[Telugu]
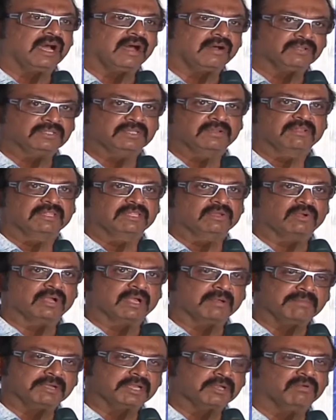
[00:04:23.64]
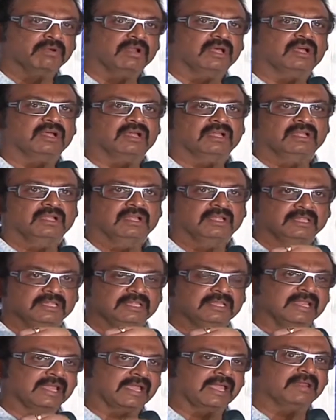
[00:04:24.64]
అవసరమైతే ఒక కమిటీ కూడా
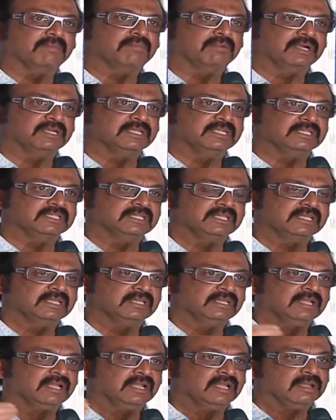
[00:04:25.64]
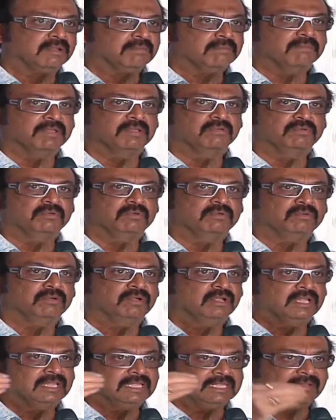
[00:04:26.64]
దీనికి ఏర్పాటు చేసి మేము
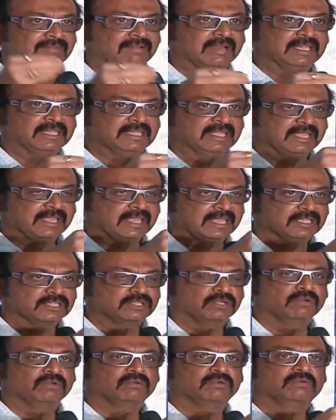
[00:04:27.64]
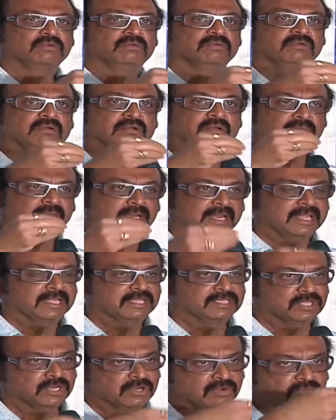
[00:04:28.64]
ఎవరైతే కేసులు
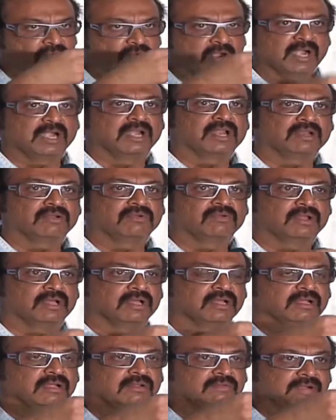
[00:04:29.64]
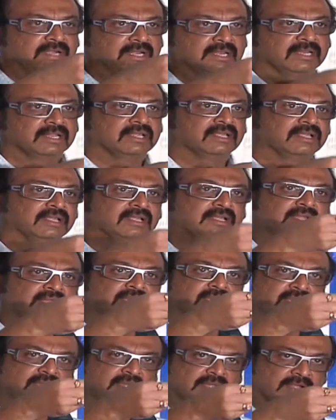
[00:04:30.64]
బనాయించారో వాళ్ళని కూడా వెంటనే
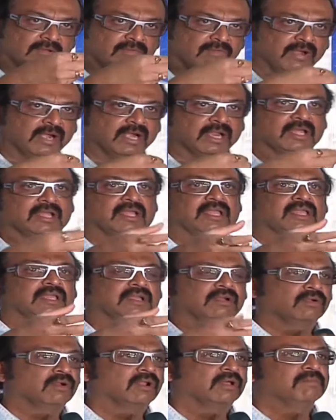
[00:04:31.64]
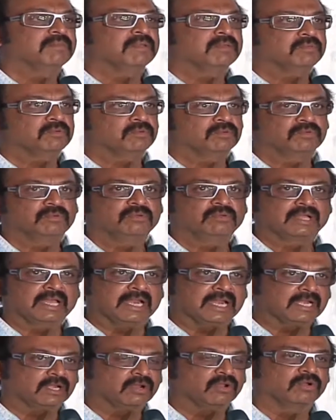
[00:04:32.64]
వాళ్ళకి కూడా మేము
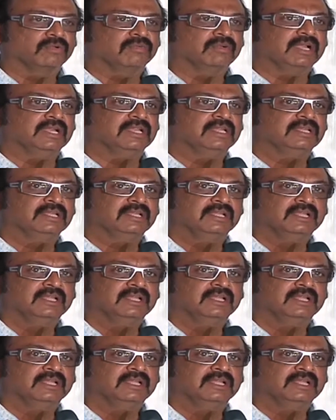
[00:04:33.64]
కనెక్ట్లోకి వెళ్ళి